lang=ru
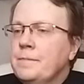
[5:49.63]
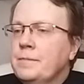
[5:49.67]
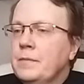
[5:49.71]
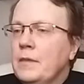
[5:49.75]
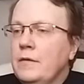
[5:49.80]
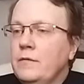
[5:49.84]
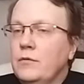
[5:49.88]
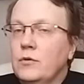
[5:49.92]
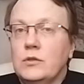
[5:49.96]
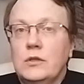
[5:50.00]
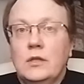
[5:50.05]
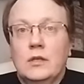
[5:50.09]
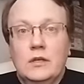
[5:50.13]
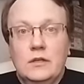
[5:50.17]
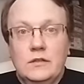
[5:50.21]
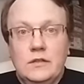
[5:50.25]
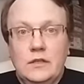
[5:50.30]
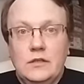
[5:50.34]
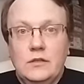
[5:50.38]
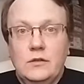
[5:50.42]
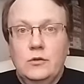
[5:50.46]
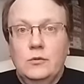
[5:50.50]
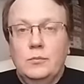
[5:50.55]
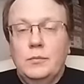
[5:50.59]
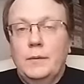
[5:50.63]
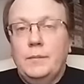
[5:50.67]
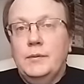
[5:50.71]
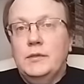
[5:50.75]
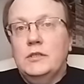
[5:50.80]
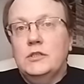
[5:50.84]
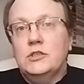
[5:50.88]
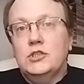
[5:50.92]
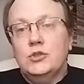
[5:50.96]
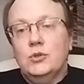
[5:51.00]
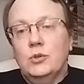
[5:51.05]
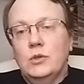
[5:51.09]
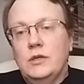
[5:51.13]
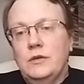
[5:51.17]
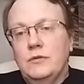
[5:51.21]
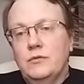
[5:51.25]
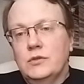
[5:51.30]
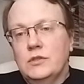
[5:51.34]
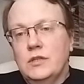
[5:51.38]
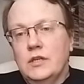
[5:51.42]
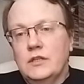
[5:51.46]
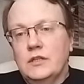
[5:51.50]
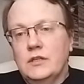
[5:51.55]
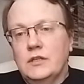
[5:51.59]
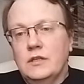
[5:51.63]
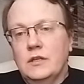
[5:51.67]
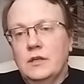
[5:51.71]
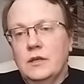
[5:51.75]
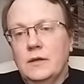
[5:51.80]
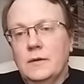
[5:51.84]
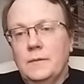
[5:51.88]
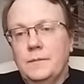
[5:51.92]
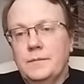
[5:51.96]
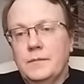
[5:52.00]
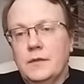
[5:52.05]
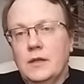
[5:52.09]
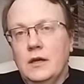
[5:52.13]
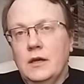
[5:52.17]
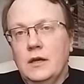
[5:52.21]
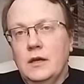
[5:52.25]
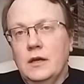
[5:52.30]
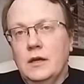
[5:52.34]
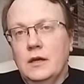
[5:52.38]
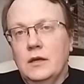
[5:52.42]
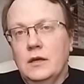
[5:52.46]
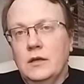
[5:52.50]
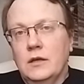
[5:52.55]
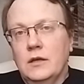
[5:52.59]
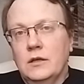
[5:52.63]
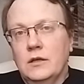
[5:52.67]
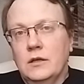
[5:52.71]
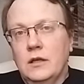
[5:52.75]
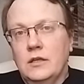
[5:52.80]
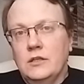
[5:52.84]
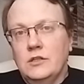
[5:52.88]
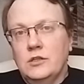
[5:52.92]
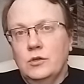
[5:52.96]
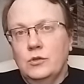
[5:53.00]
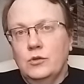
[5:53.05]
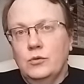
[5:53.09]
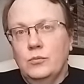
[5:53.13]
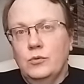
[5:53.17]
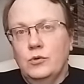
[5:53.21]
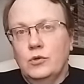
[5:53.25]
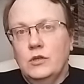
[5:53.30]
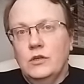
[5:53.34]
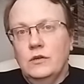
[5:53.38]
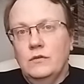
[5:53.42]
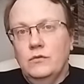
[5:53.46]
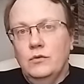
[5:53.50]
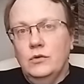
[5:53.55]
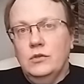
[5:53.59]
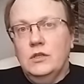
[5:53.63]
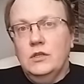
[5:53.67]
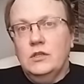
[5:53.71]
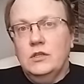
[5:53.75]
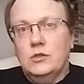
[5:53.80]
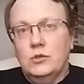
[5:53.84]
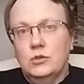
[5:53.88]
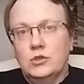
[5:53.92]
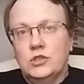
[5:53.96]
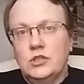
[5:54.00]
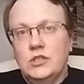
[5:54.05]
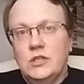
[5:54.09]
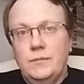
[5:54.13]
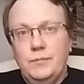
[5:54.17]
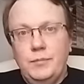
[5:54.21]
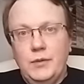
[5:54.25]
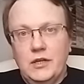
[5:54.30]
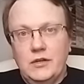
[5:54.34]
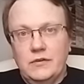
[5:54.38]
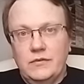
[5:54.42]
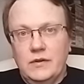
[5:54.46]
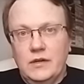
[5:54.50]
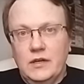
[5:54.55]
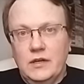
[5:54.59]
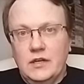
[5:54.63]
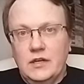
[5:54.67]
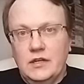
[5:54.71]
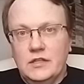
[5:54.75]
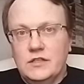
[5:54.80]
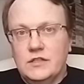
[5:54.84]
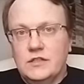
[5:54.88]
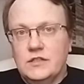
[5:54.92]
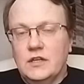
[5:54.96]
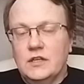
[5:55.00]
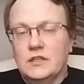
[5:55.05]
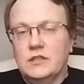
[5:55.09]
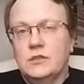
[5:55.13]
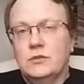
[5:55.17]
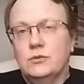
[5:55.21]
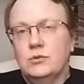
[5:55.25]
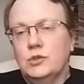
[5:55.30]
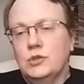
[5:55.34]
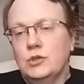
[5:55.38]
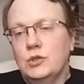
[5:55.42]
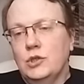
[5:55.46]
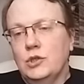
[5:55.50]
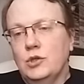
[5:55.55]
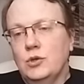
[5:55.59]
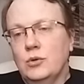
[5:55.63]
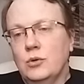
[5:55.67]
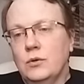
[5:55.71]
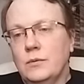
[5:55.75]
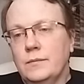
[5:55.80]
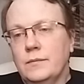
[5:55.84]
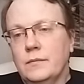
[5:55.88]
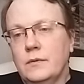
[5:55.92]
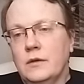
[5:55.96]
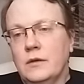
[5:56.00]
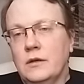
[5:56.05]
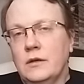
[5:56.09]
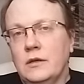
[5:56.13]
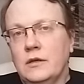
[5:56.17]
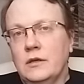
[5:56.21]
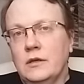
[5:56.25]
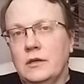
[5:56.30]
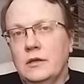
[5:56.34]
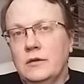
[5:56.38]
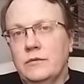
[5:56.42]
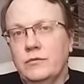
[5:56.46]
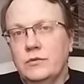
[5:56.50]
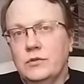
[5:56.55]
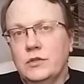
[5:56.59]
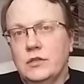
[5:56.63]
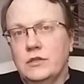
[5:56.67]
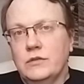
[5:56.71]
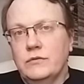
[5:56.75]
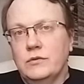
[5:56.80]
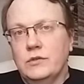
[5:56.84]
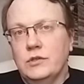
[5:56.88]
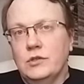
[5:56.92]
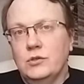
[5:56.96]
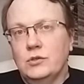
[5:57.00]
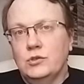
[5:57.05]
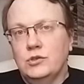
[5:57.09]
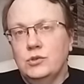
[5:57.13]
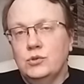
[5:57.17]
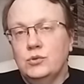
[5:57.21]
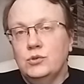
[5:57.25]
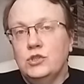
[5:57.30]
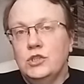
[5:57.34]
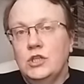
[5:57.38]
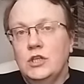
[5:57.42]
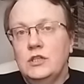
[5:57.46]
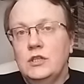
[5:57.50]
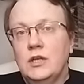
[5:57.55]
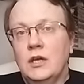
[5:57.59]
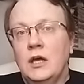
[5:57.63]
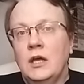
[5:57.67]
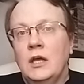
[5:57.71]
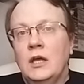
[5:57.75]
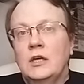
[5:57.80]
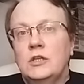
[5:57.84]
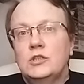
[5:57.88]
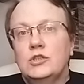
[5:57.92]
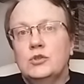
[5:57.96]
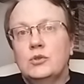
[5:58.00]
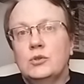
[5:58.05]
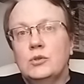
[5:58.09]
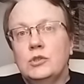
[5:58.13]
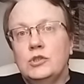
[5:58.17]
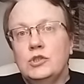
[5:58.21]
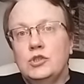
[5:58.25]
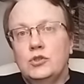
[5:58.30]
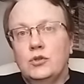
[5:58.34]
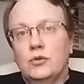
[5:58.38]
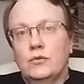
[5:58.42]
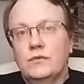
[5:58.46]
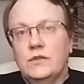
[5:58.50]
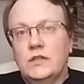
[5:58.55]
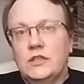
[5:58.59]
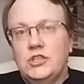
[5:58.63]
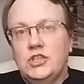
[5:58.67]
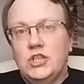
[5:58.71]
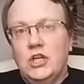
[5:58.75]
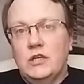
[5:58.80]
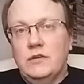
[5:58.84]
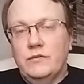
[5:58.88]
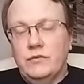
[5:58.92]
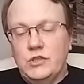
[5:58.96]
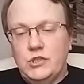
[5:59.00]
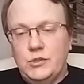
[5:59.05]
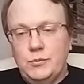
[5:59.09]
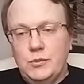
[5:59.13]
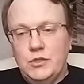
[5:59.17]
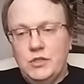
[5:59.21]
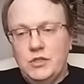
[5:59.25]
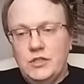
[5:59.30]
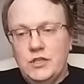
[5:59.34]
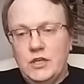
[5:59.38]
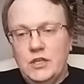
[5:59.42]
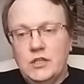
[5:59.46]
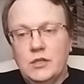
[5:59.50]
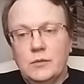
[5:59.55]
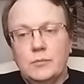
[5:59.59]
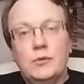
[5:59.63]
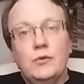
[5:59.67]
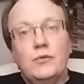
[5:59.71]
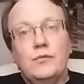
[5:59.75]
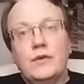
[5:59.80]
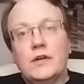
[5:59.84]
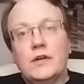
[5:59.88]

Вот, и, кстати, любопытно, что и вот этот, эти глубокие воды, это тоже не первая экранизация уже ее, вот этого ее сюжета, что еще в начале 80-х был